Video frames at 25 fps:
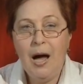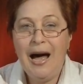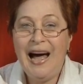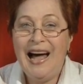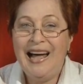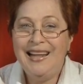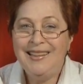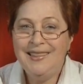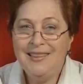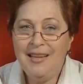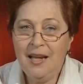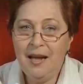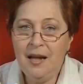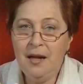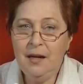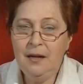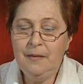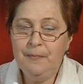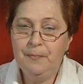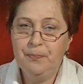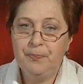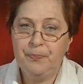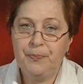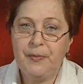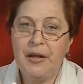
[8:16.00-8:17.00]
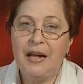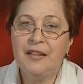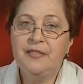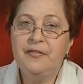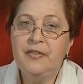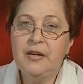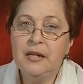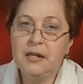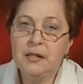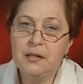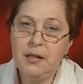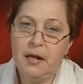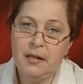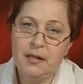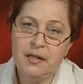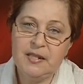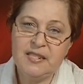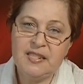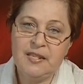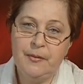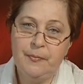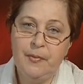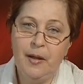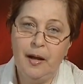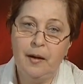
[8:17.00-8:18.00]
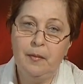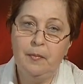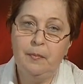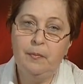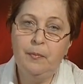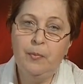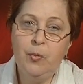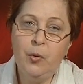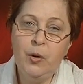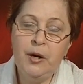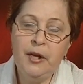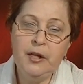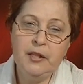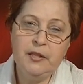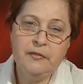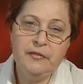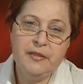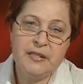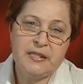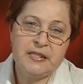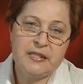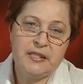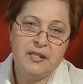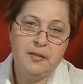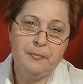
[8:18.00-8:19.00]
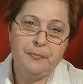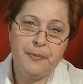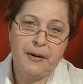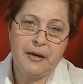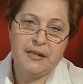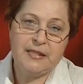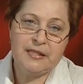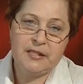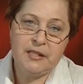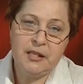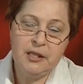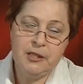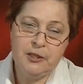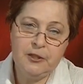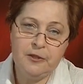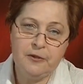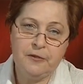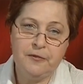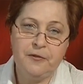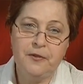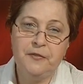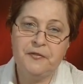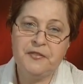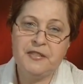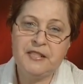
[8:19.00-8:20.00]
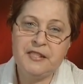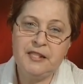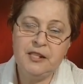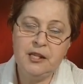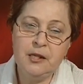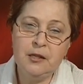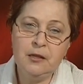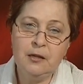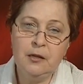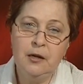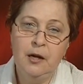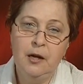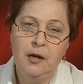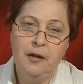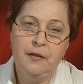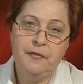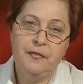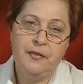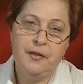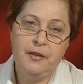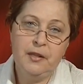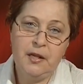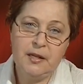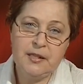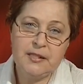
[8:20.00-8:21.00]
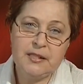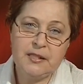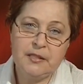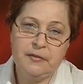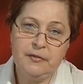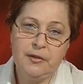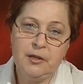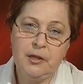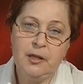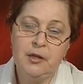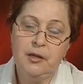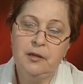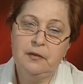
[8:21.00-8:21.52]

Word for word: Она отвлекла на себя более 20% всех финансовых